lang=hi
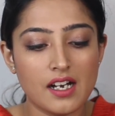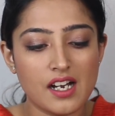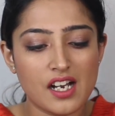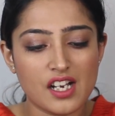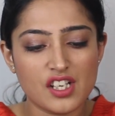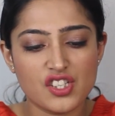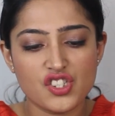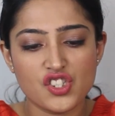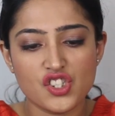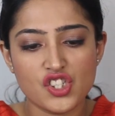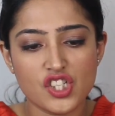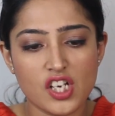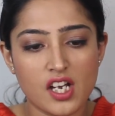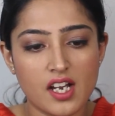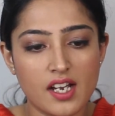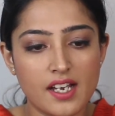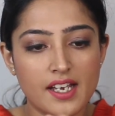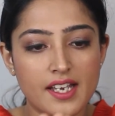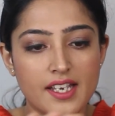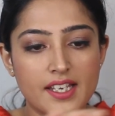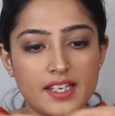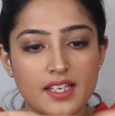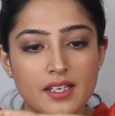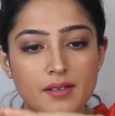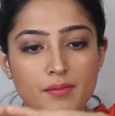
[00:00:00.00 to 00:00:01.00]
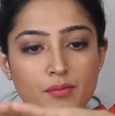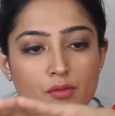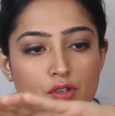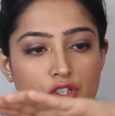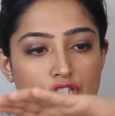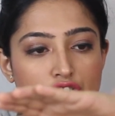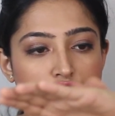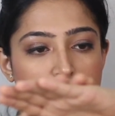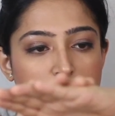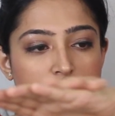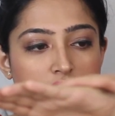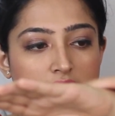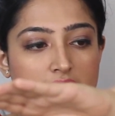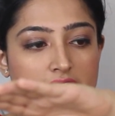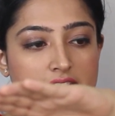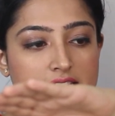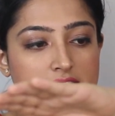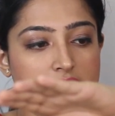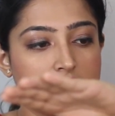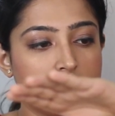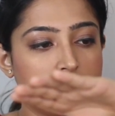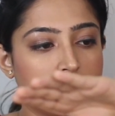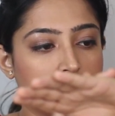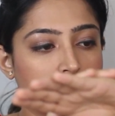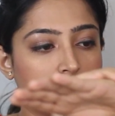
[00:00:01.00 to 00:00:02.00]
अच्छा है ये
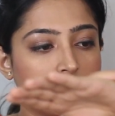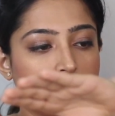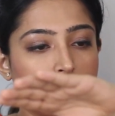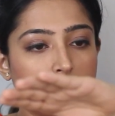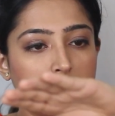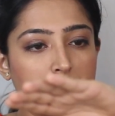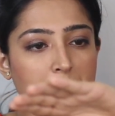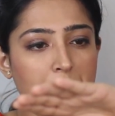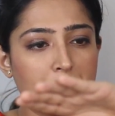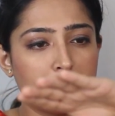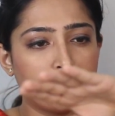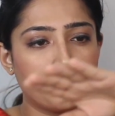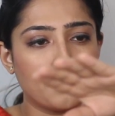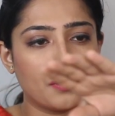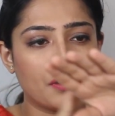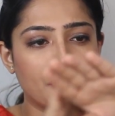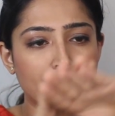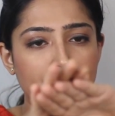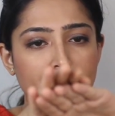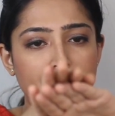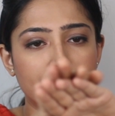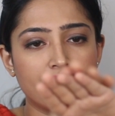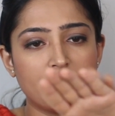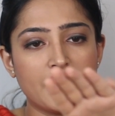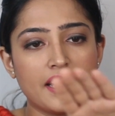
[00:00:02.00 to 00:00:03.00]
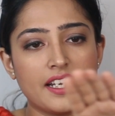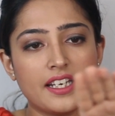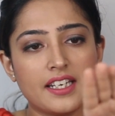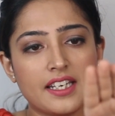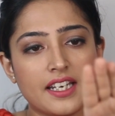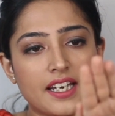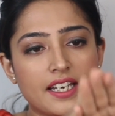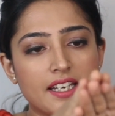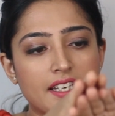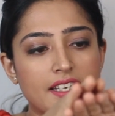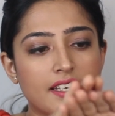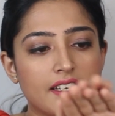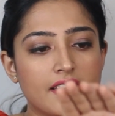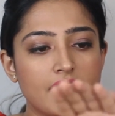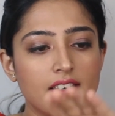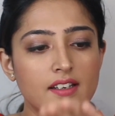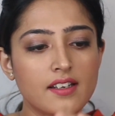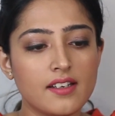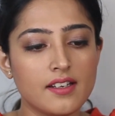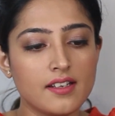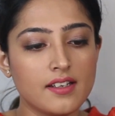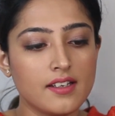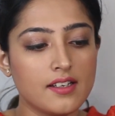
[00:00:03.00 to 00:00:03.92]
मॉइस्चराइज़र एकदम परफेक्ट है ये